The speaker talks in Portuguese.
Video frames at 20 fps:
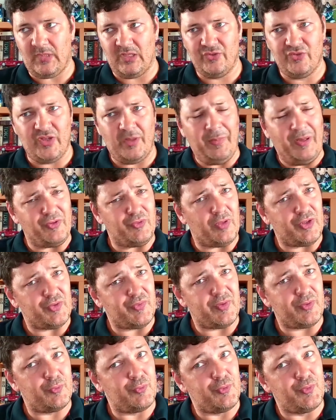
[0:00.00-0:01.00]
já basta às
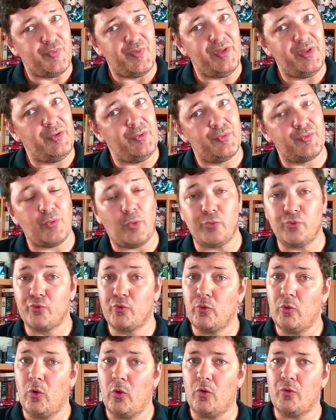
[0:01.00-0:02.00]
vezes os vídeos, ou os
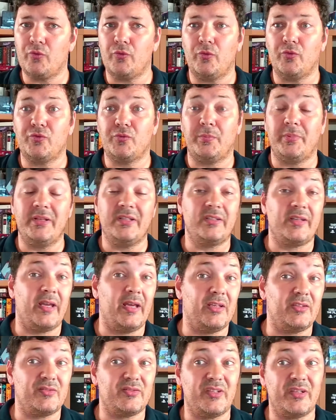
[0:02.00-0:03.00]
blogs, ou os
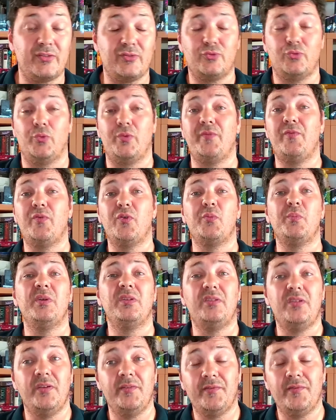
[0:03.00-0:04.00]
splitcasts em que sou
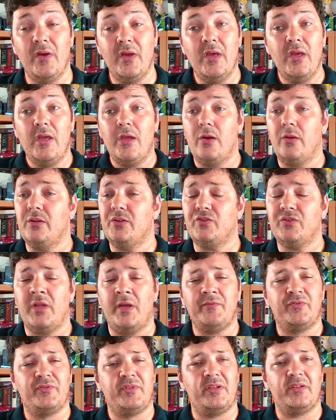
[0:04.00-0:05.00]
informativo. Eu nas
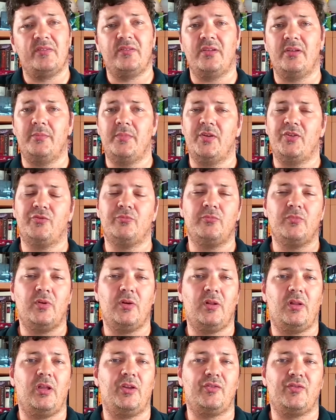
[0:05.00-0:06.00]
lives tenho que ser mesmo
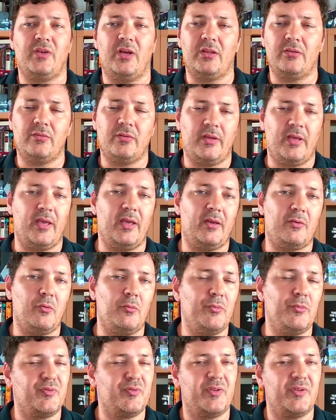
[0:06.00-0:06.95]
relaxado, é como eu